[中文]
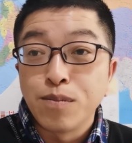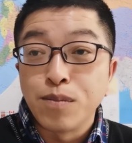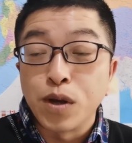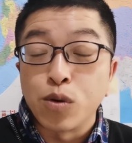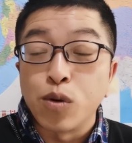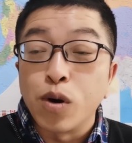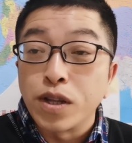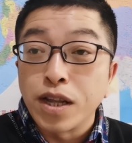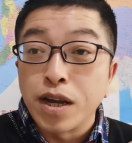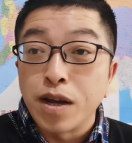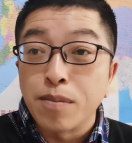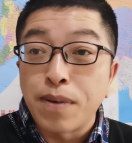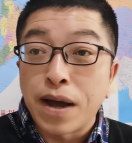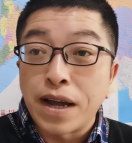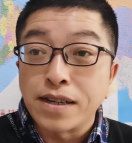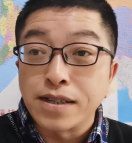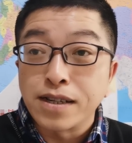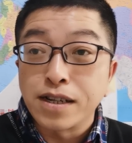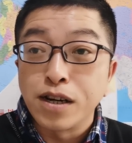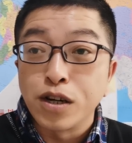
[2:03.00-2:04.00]
美国呢
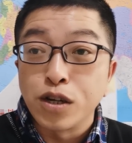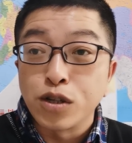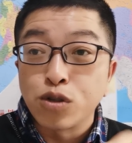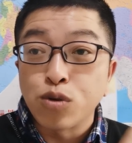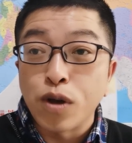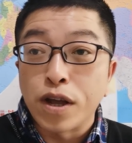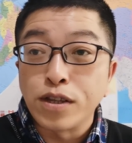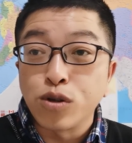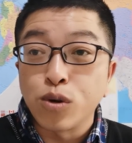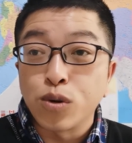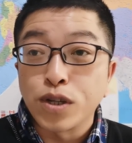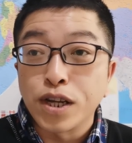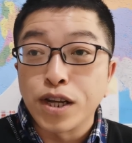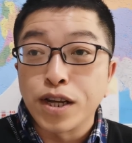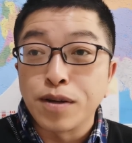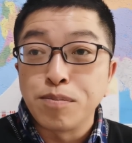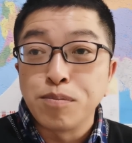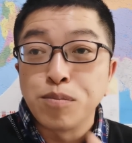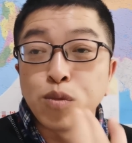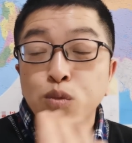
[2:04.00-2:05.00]
把这个全球
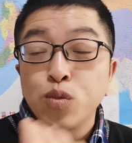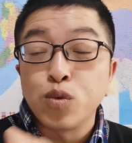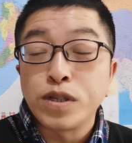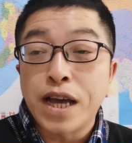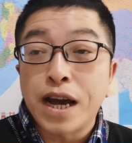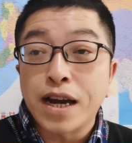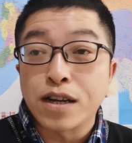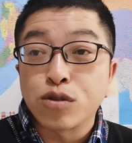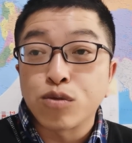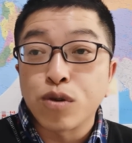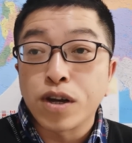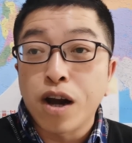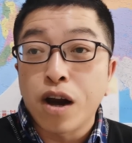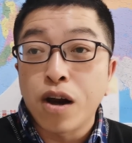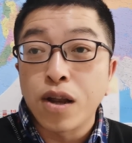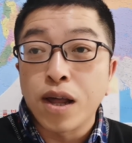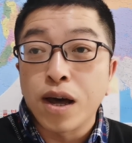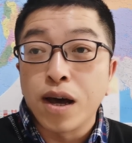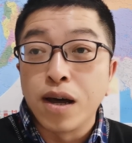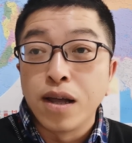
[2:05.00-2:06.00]
的物价给推
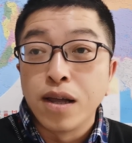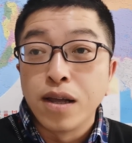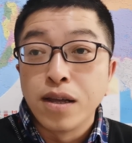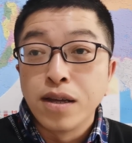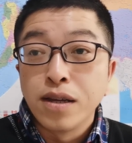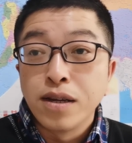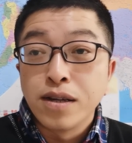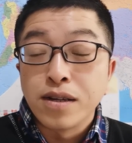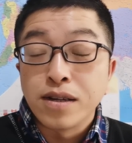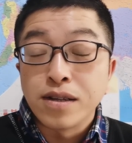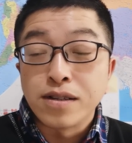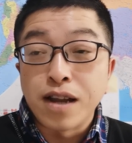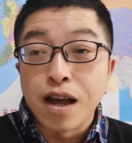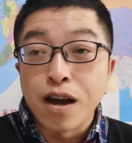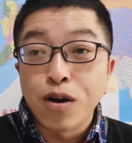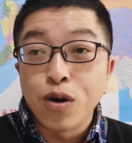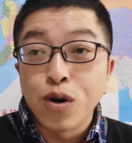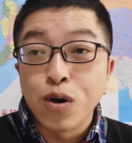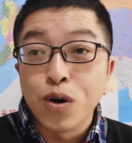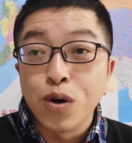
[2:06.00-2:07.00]
高了，
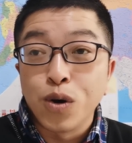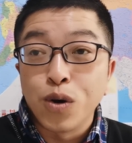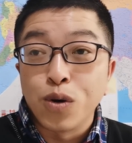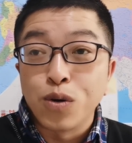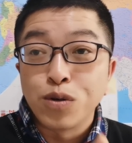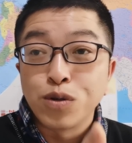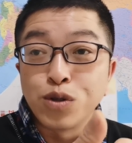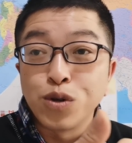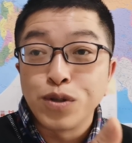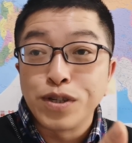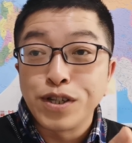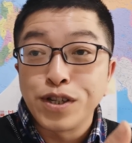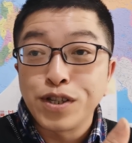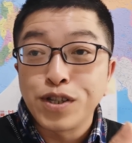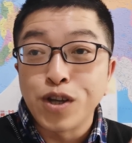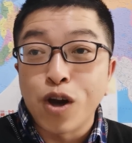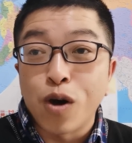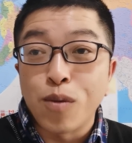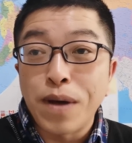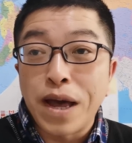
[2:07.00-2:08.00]
然后尤其是
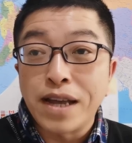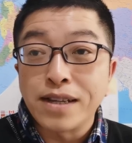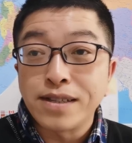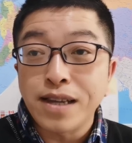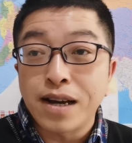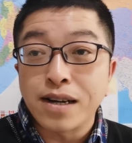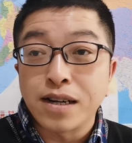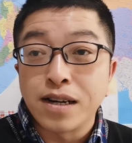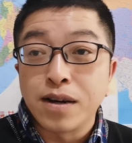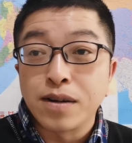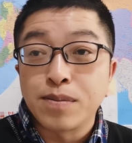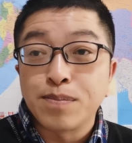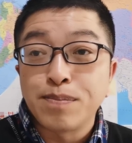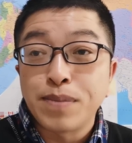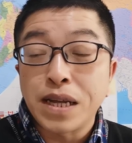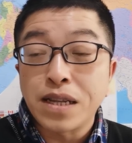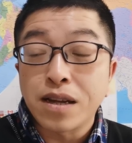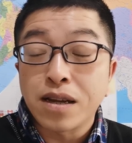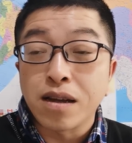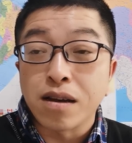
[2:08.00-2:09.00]
小麦价格
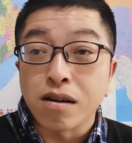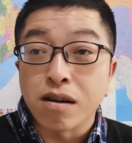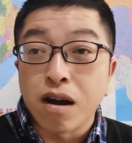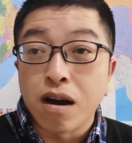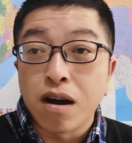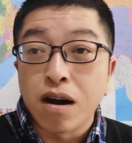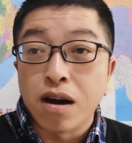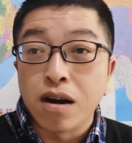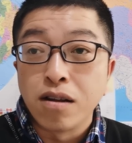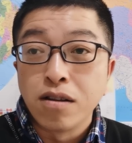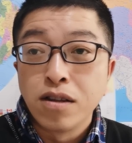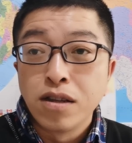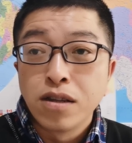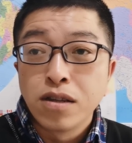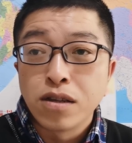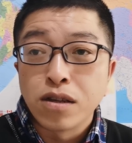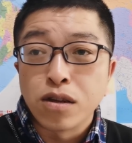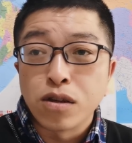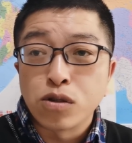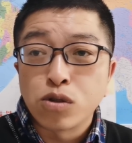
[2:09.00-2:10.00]
变得很高啊，
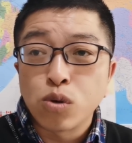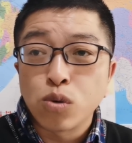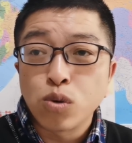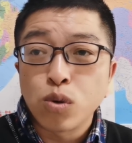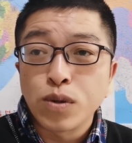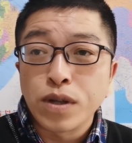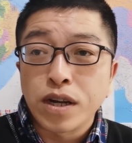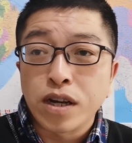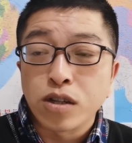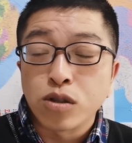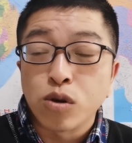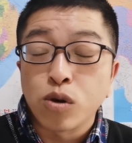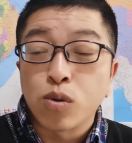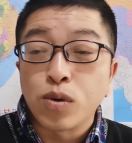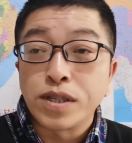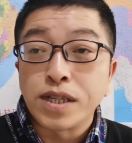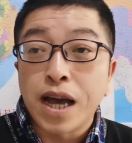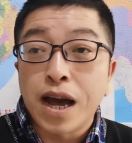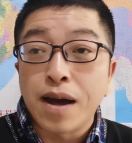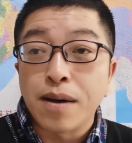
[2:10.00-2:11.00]
呃，中东的很多
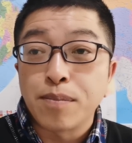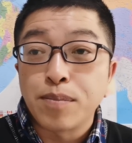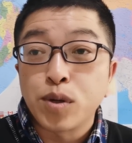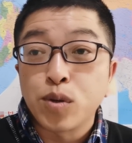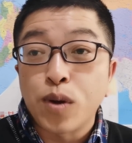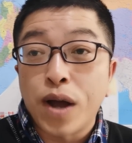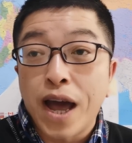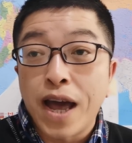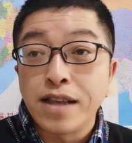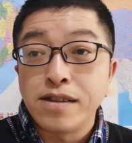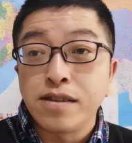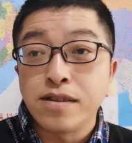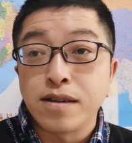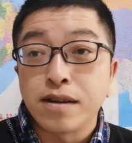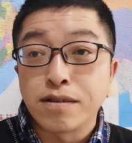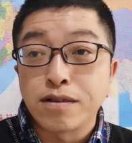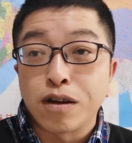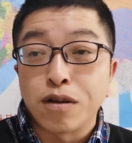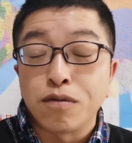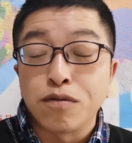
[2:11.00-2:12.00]
国家，譬如埃及
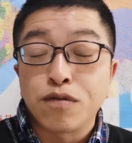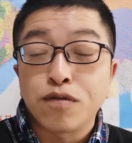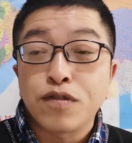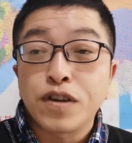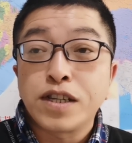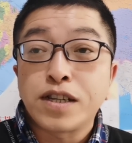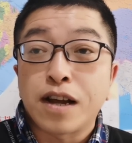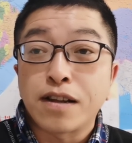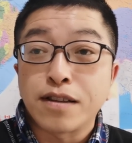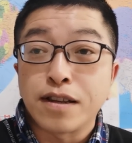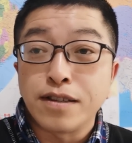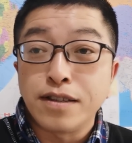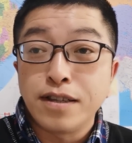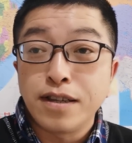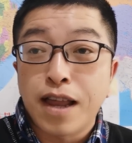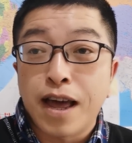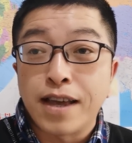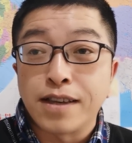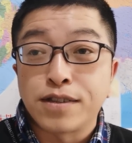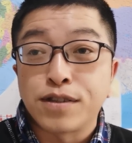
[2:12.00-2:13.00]
等等，非常的依
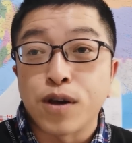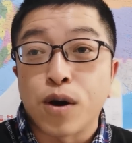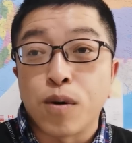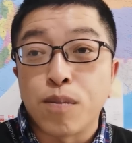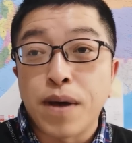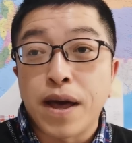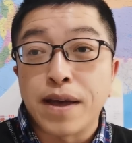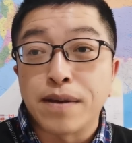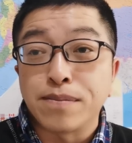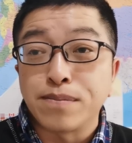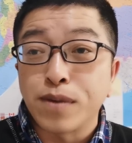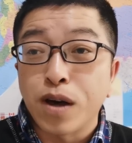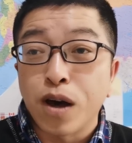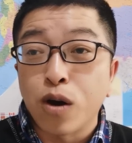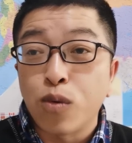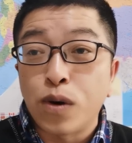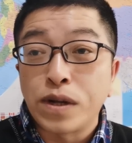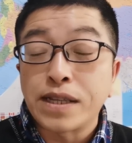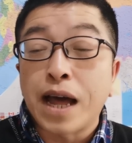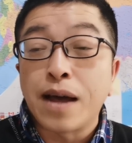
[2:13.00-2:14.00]
赖小麦啊
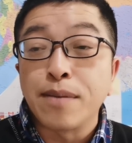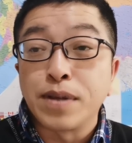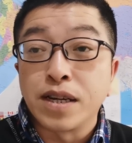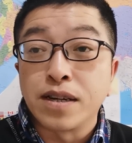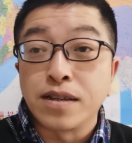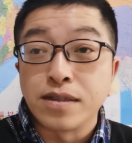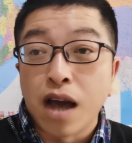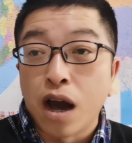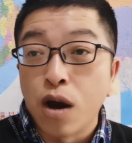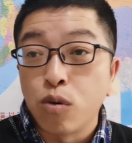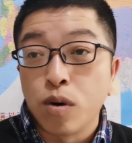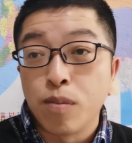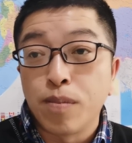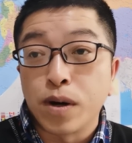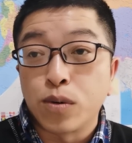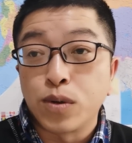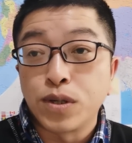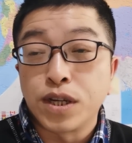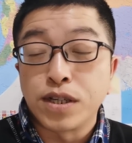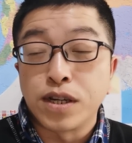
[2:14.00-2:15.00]
换大饼养活
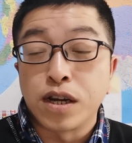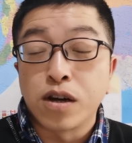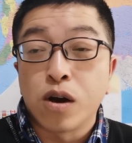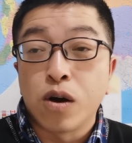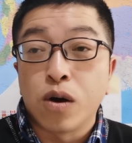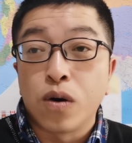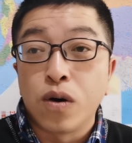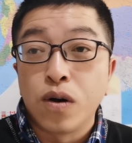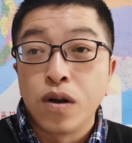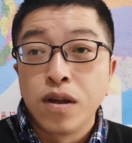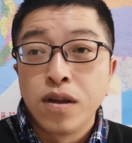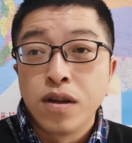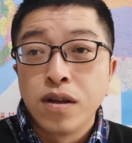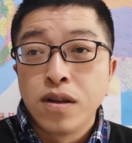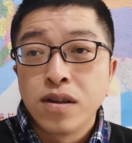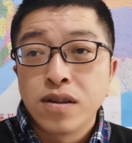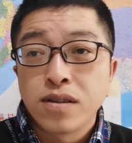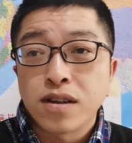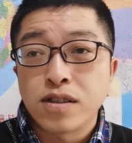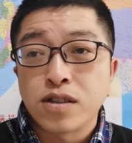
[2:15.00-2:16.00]
本国的人口，
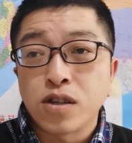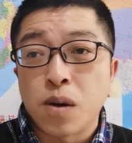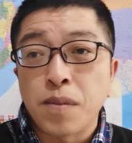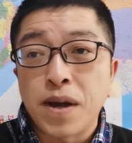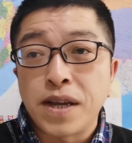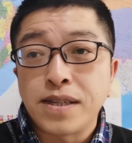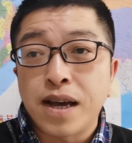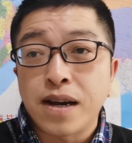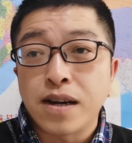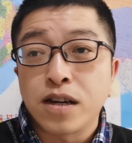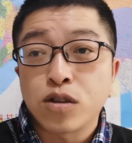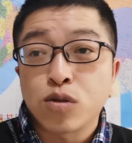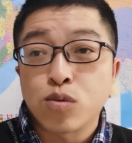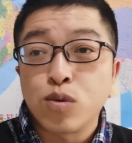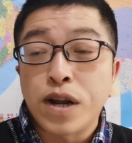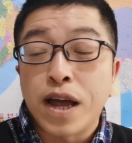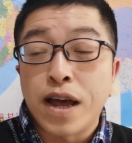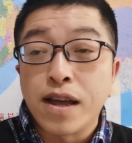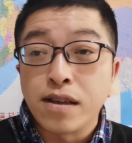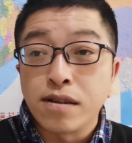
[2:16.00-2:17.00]
那小麦价格
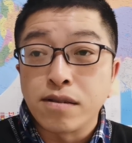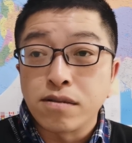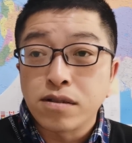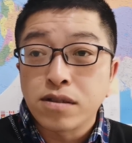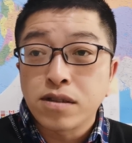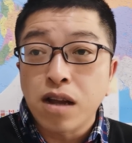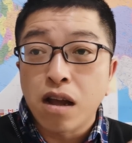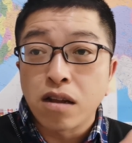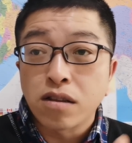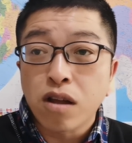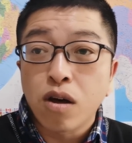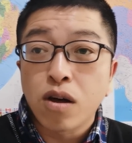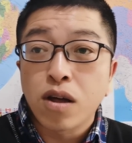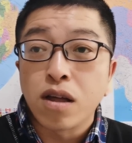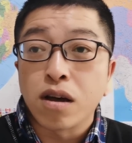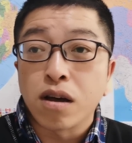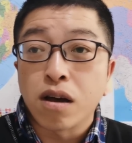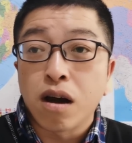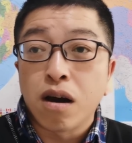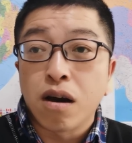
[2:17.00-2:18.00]
突然涨到
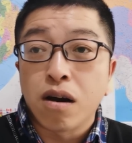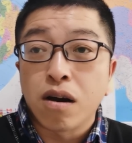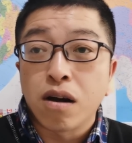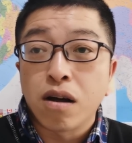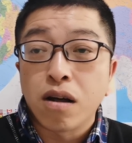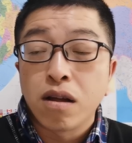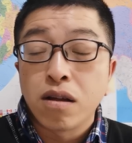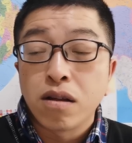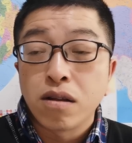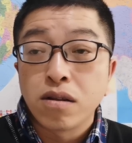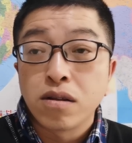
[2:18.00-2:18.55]
很高，